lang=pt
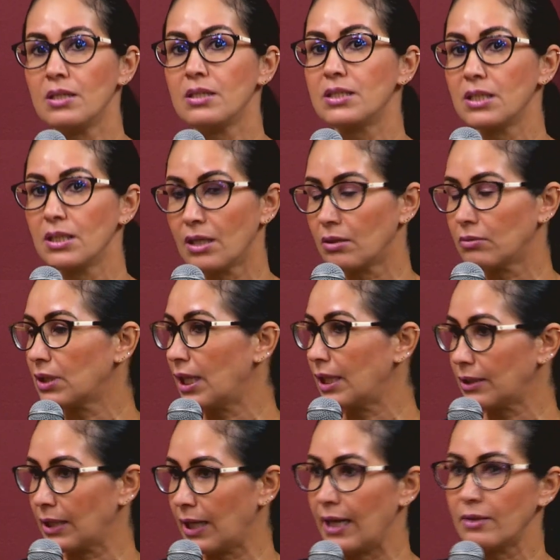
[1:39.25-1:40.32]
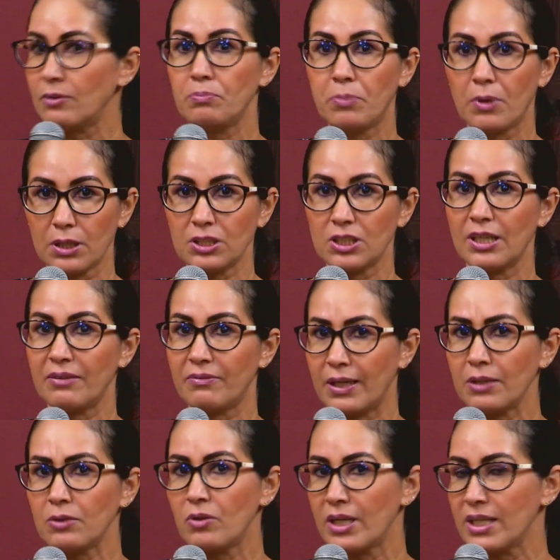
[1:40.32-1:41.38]
E se não tratado, pode
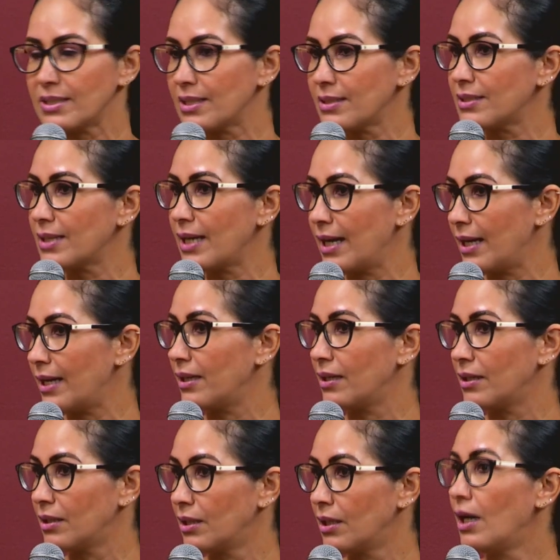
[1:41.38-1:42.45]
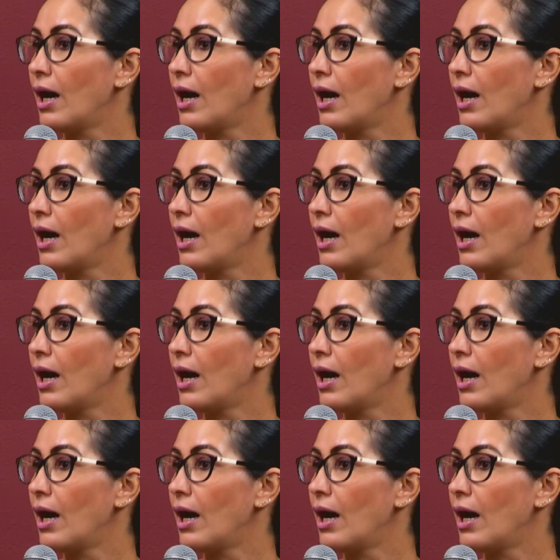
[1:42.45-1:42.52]
levar a doença séria